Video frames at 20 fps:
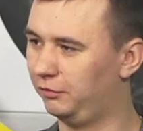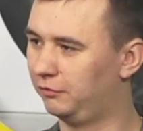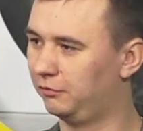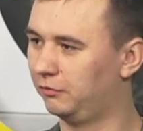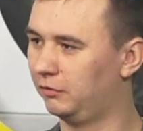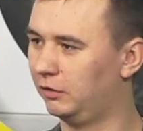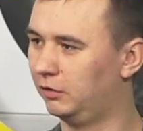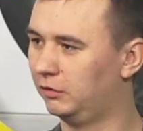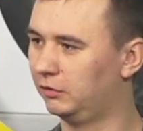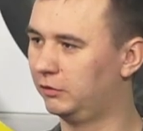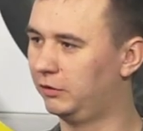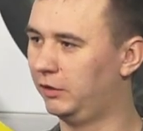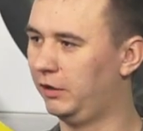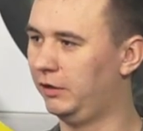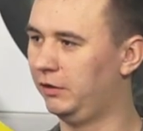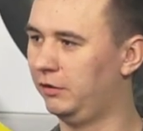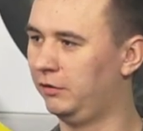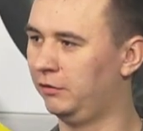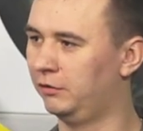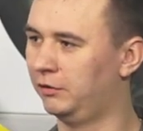битвы на
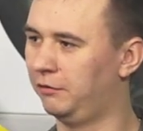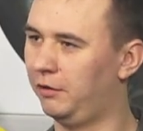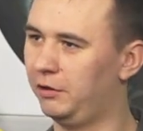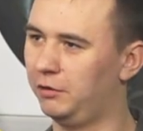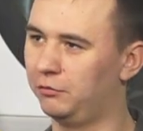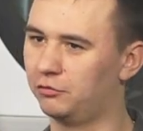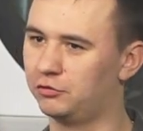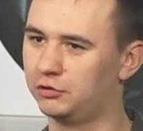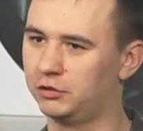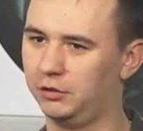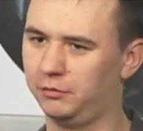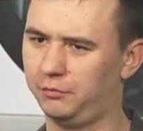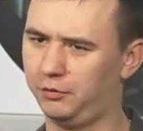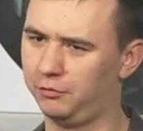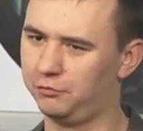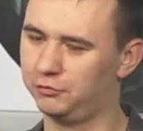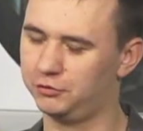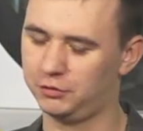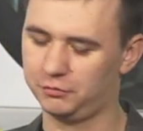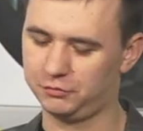Алтае. Mm-hmm. Давай немножко
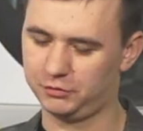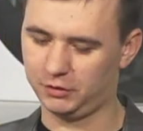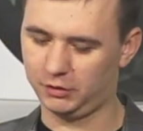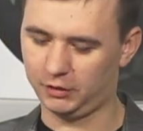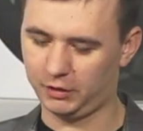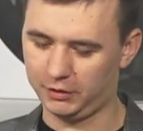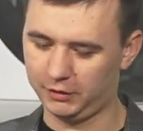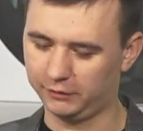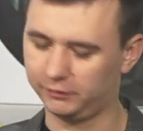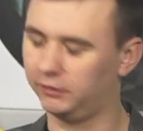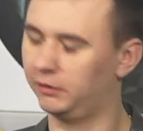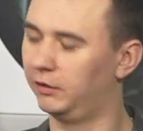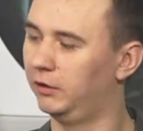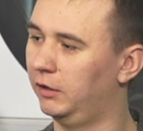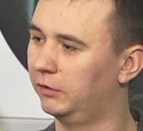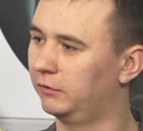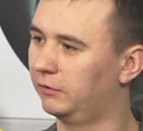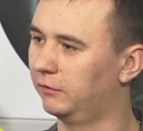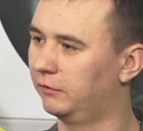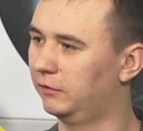перемесемся на несколько
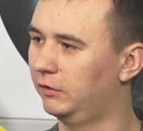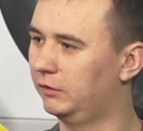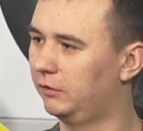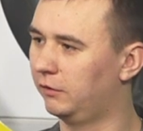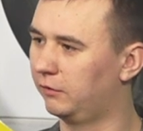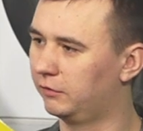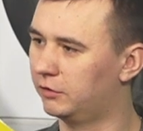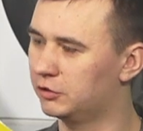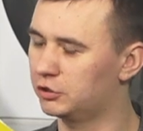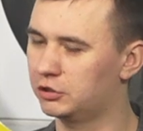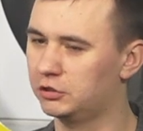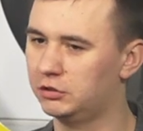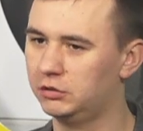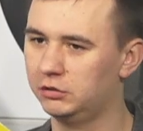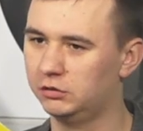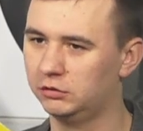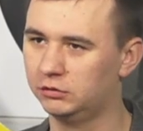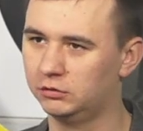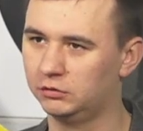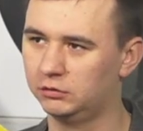лет назад.
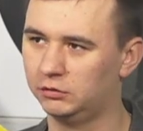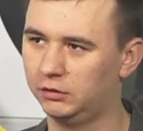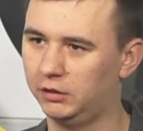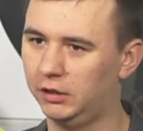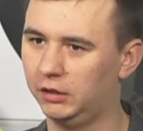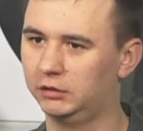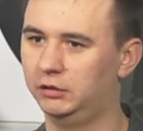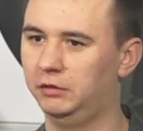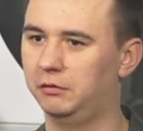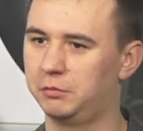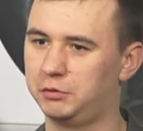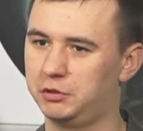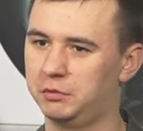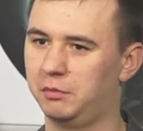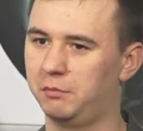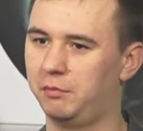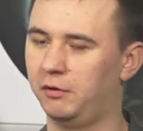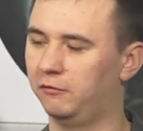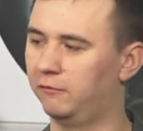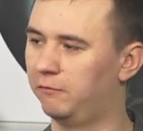Расскажи, как ты вообще
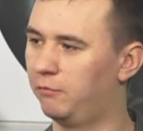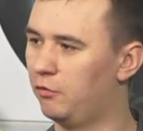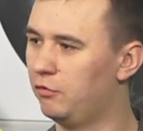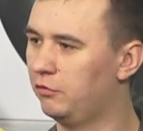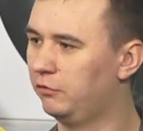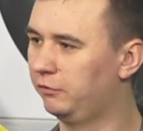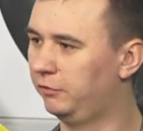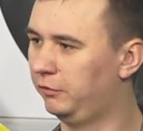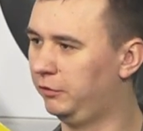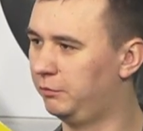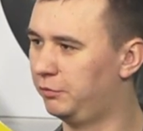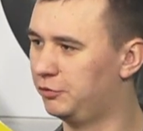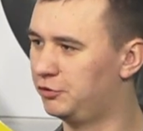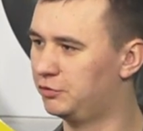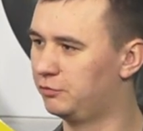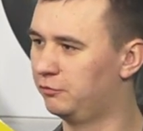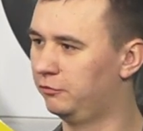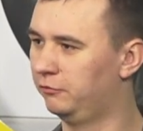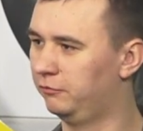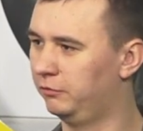попал в бокс и
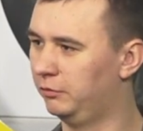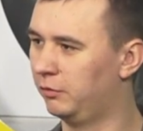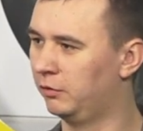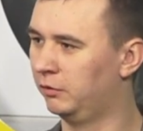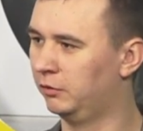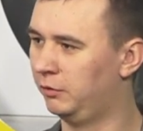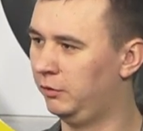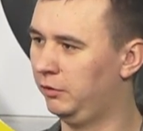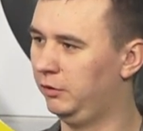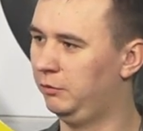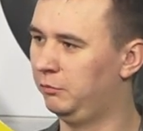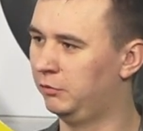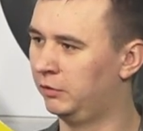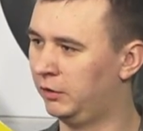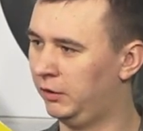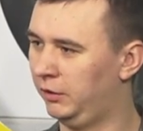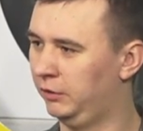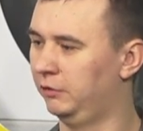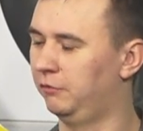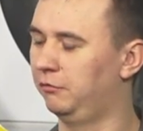почему выбрал
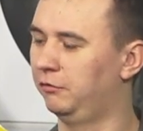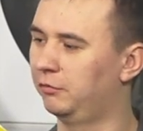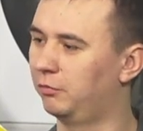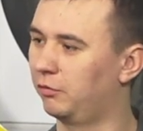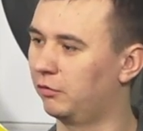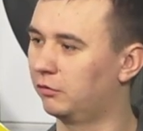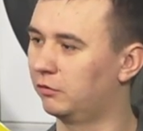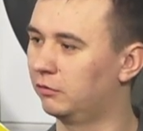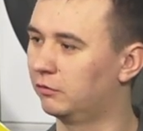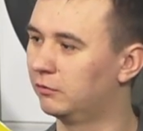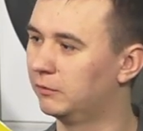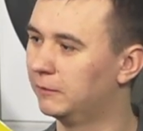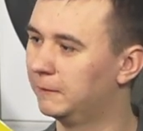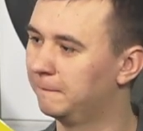именно этот вид спорта?